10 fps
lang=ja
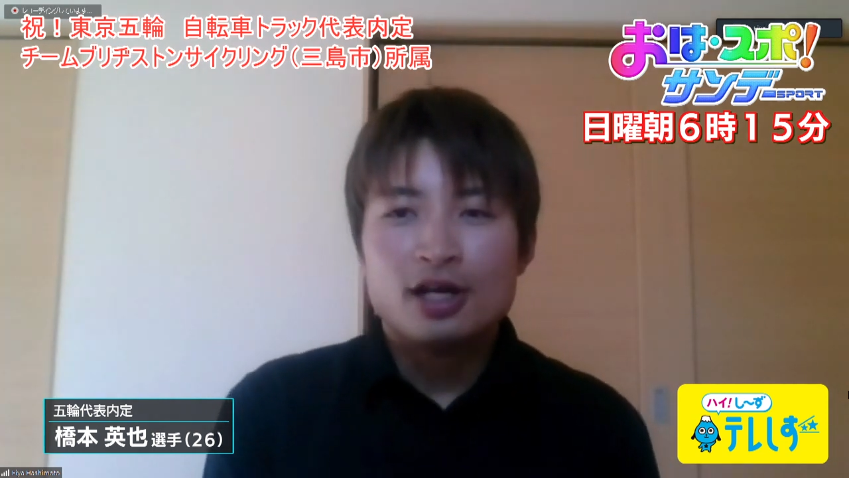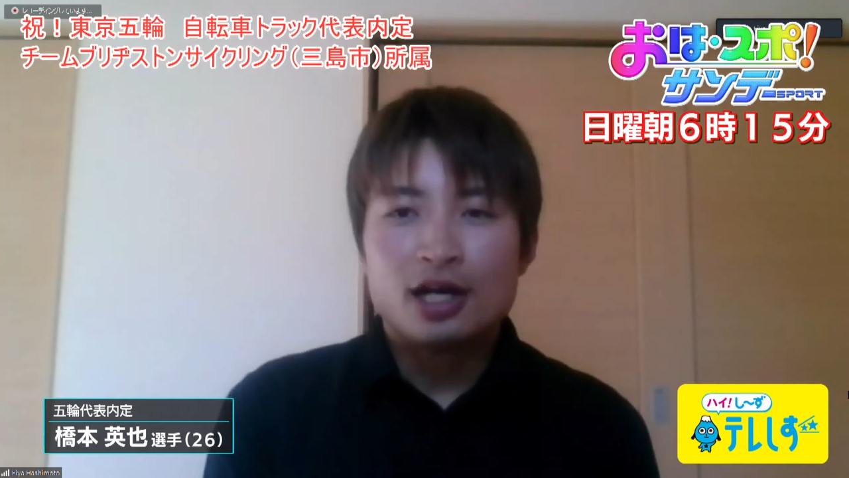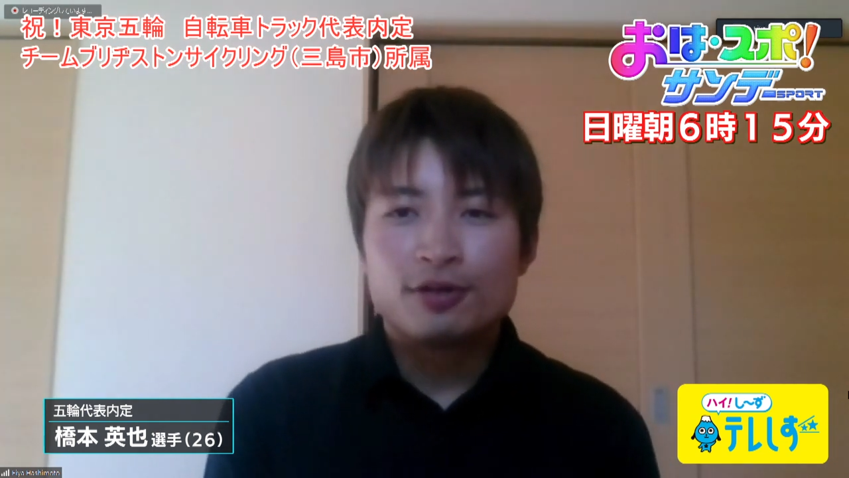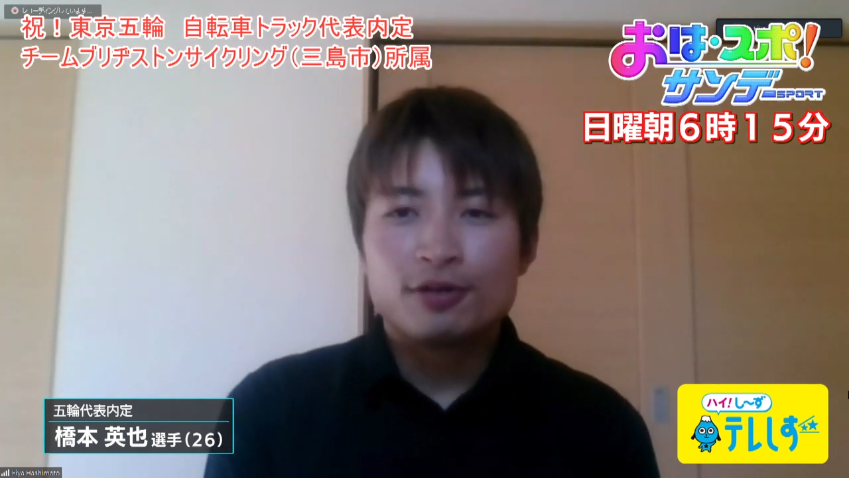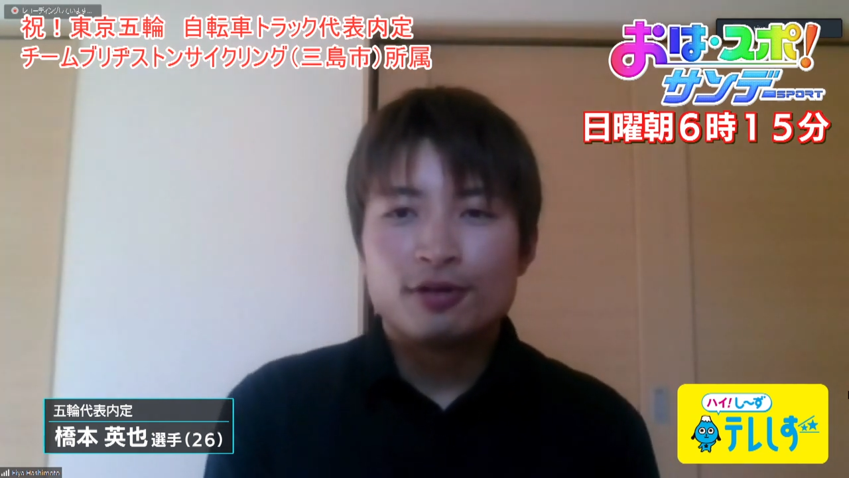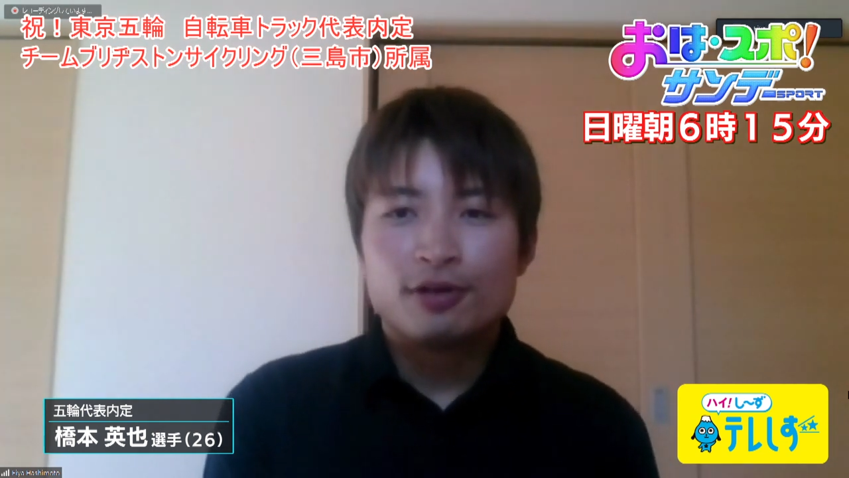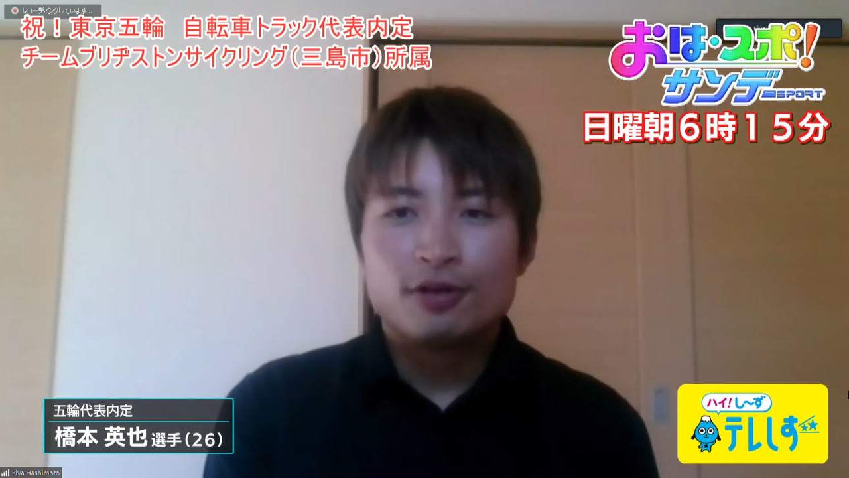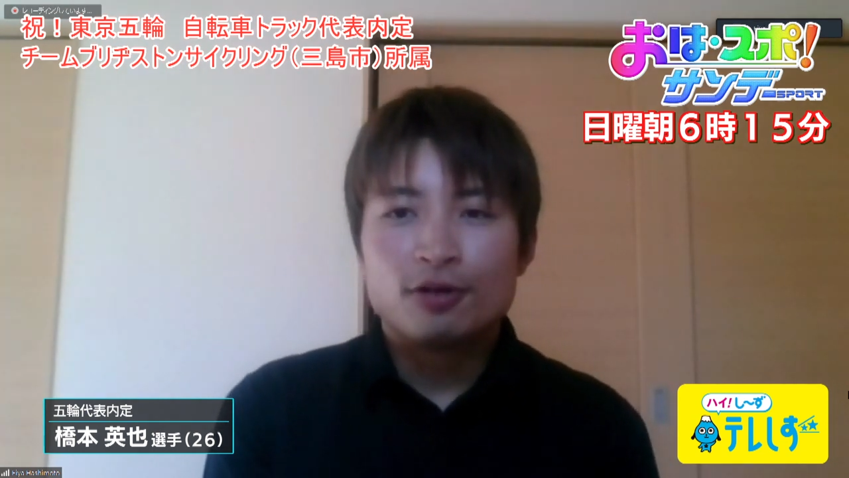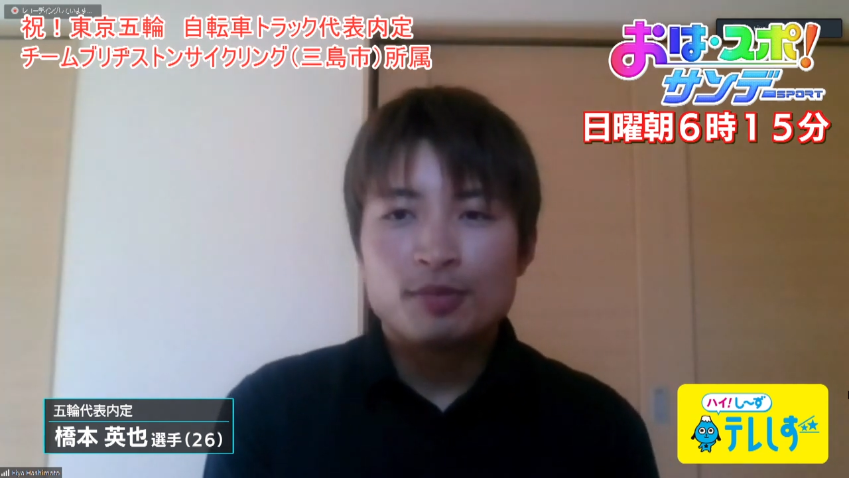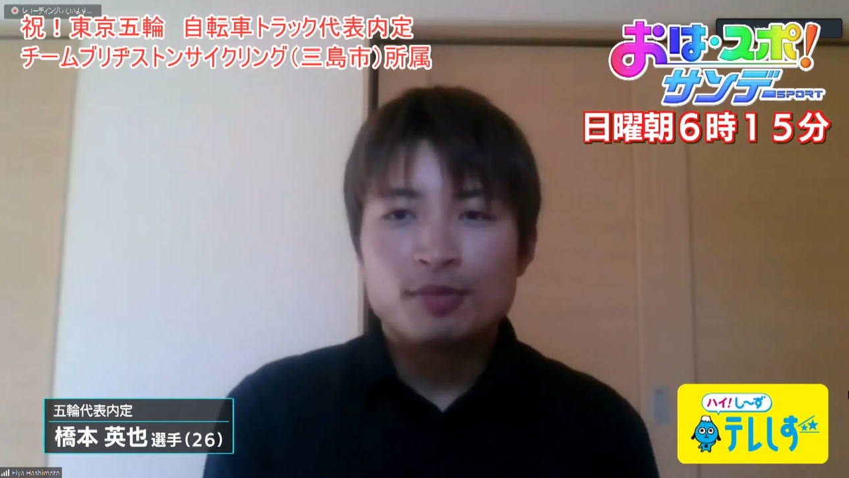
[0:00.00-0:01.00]
あ
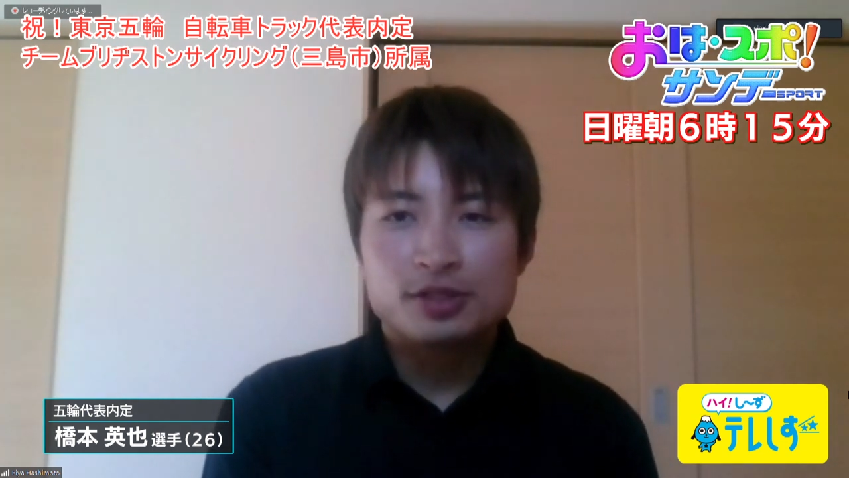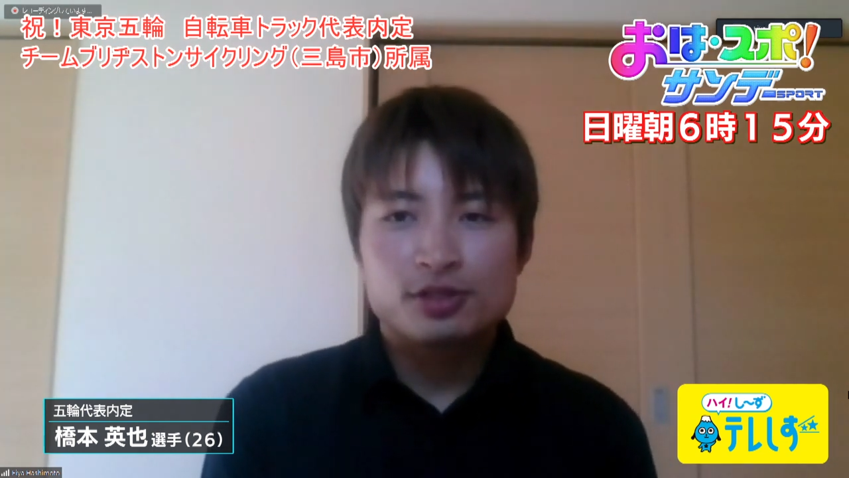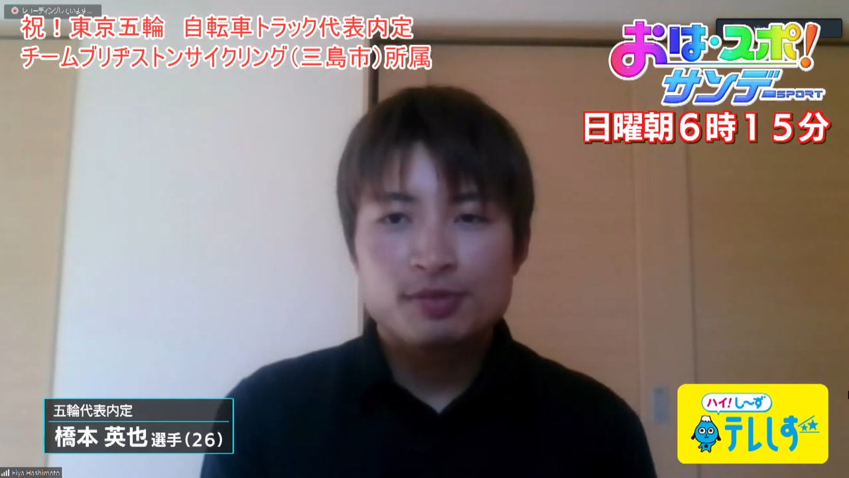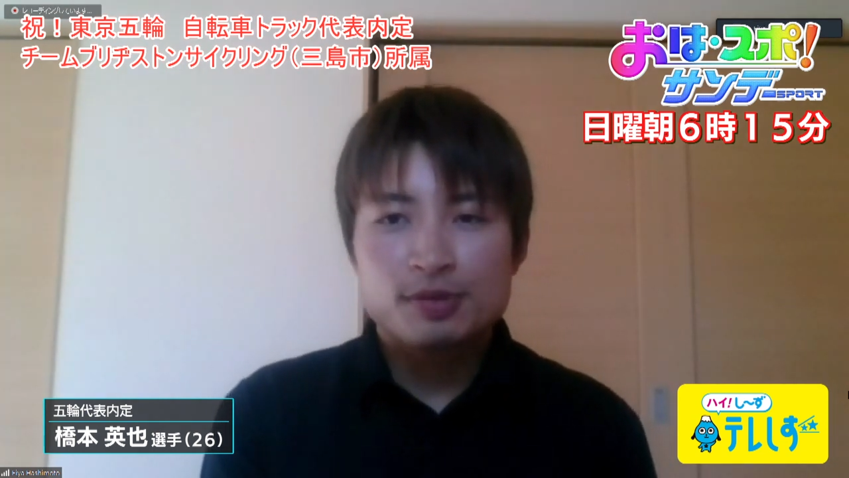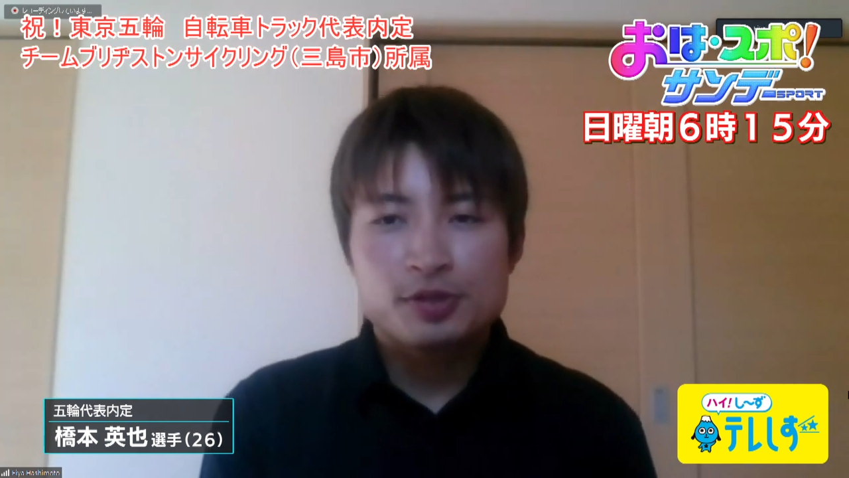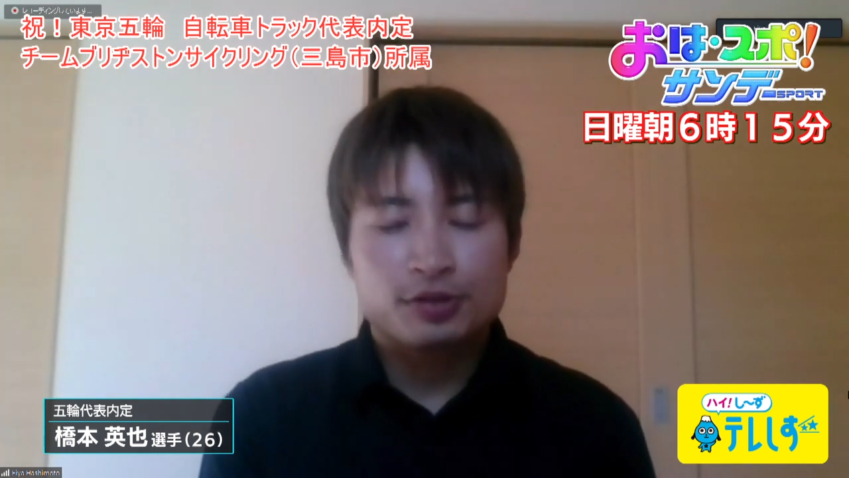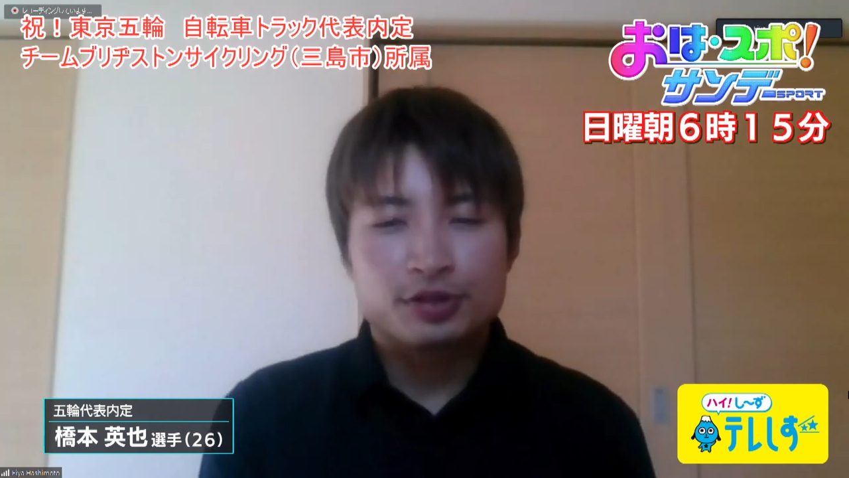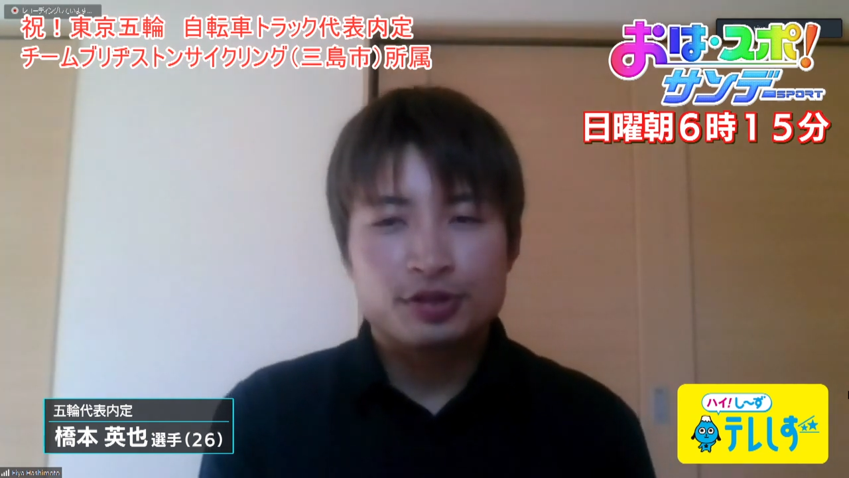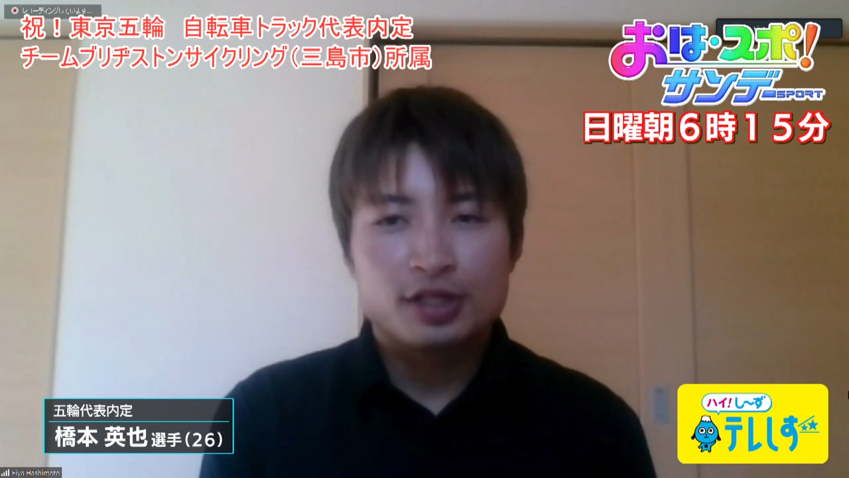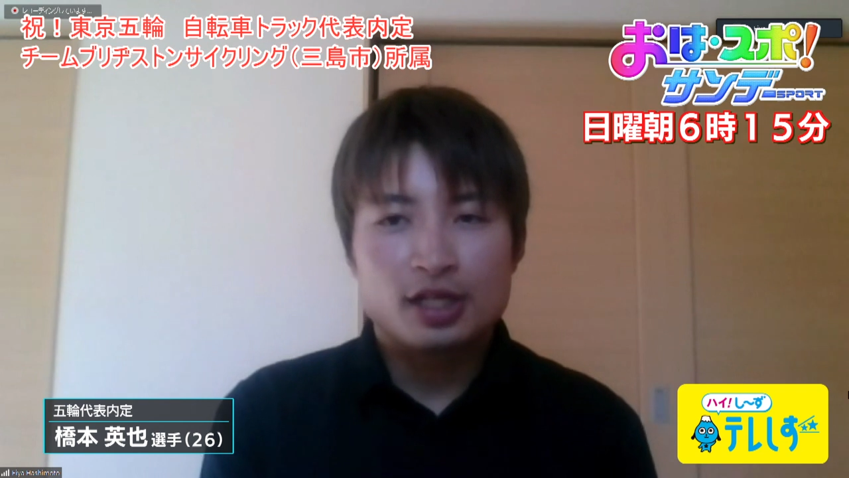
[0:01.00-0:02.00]
のまあ、準備不足
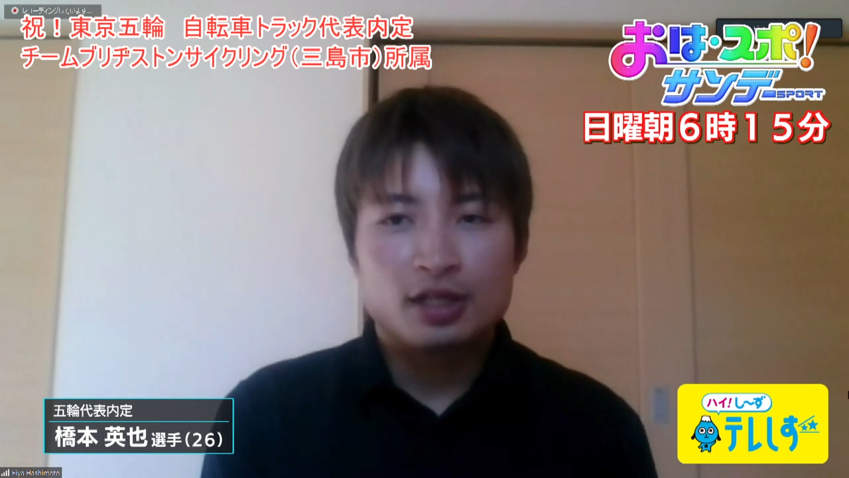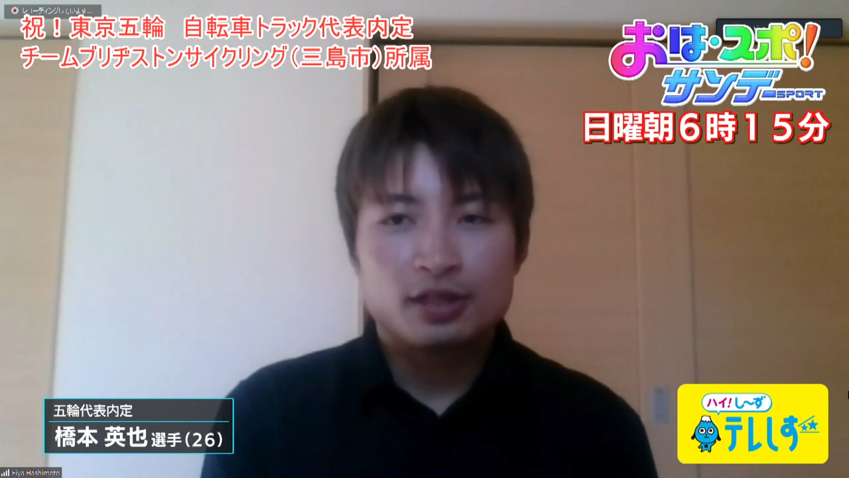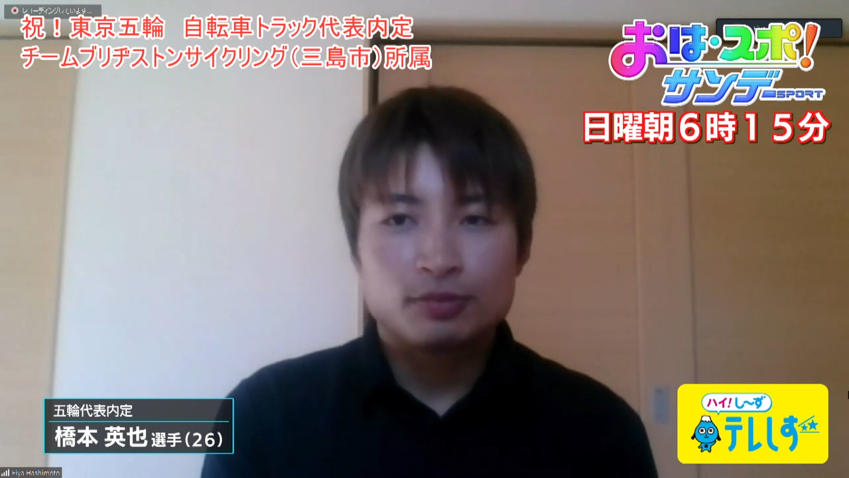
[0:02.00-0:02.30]
というか、